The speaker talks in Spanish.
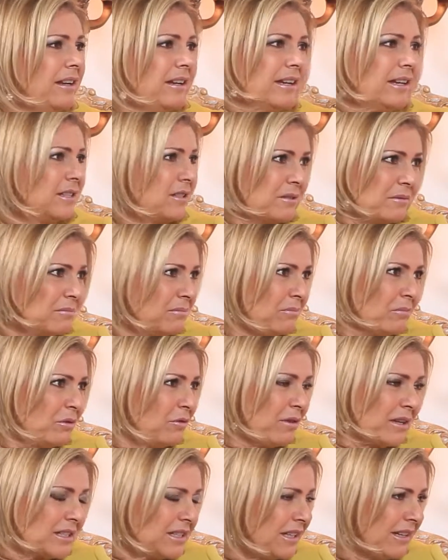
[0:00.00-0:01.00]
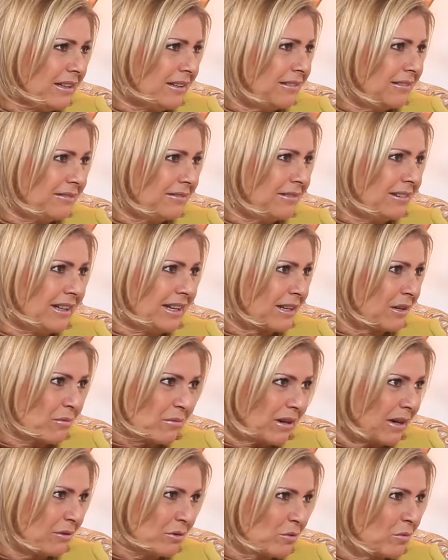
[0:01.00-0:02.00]
que es muy fácil la,
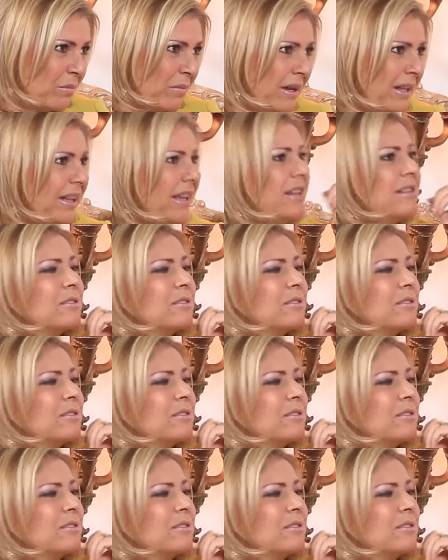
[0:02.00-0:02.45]
suma de